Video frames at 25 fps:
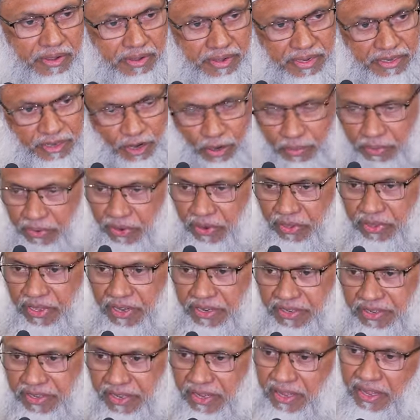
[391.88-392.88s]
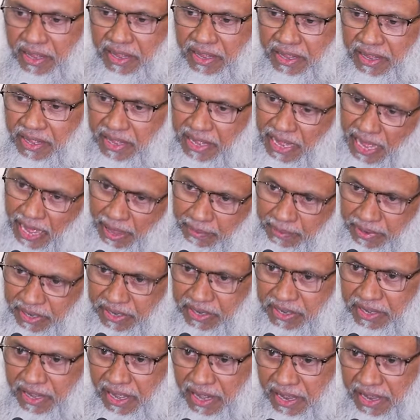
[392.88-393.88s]
এটাও বলে দেন যে
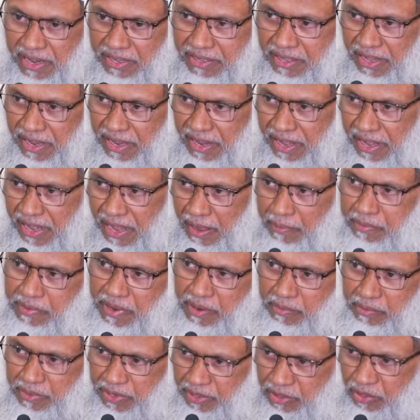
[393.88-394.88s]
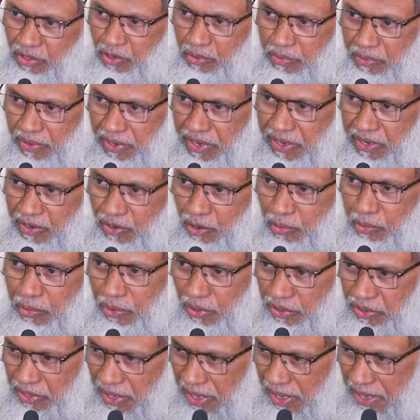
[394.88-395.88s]
আমাকে আল্লাহ তালা আপনার মৃত্যুর পরে
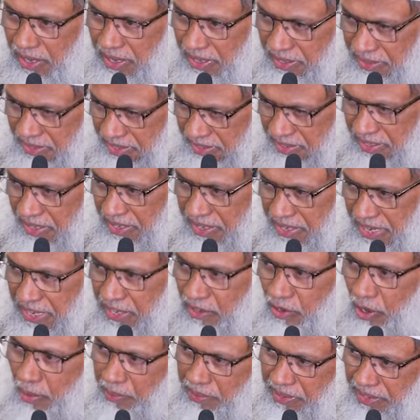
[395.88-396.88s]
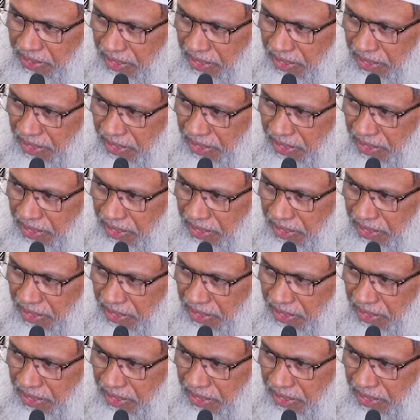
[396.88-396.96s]
নবুয় দিছেন এটাও আপনি